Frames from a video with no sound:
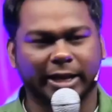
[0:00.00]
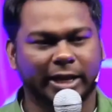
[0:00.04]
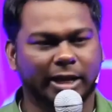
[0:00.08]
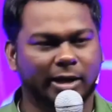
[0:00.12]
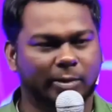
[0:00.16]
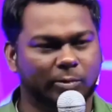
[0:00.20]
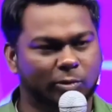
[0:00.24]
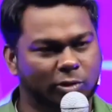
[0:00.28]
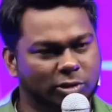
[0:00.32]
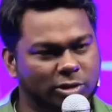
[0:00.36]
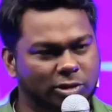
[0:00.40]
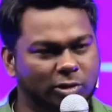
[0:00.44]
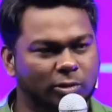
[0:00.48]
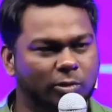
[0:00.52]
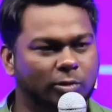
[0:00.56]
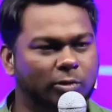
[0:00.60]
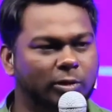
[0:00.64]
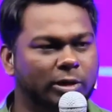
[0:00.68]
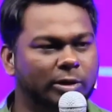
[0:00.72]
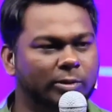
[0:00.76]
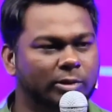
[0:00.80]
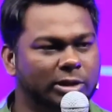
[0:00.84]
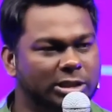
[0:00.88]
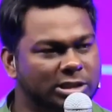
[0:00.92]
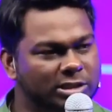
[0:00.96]
हाँ यार बहुत से लोगों
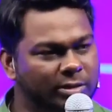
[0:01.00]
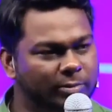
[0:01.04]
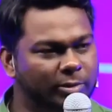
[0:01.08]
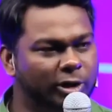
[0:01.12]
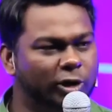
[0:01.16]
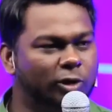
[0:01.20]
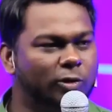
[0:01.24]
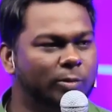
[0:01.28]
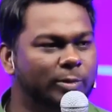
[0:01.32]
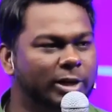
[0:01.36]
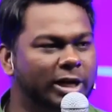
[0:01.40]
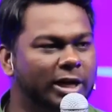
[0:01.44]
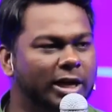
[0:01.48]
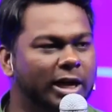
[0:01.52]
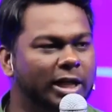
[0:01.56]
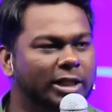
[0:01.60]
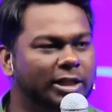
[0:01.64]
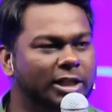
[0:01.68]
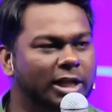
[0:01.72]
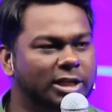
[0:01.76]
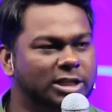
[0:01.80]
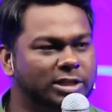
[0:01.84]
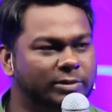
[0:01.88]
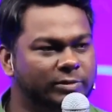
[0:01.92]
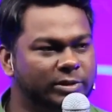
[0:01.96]
को नहीं जैसे मेरे को मेरा
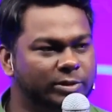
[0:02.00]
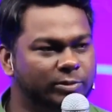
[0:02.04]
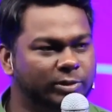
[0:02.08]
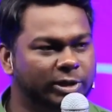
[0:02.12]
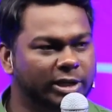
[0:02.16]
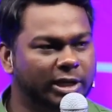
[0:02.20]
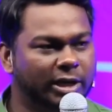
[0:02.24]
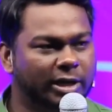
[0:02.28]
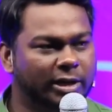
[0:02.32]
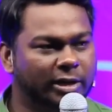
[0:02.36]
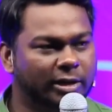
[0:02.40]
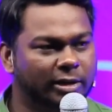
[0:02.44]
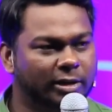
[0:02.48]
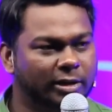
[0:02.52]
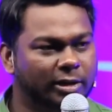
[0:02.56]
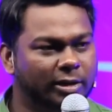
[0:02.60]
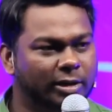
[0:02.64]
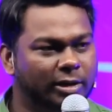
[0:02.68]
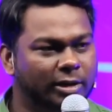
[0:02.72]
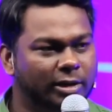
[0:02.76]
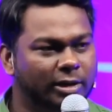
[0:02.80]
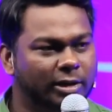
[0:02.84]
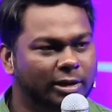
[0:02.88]
खानदान समझ में नहीं आ रहा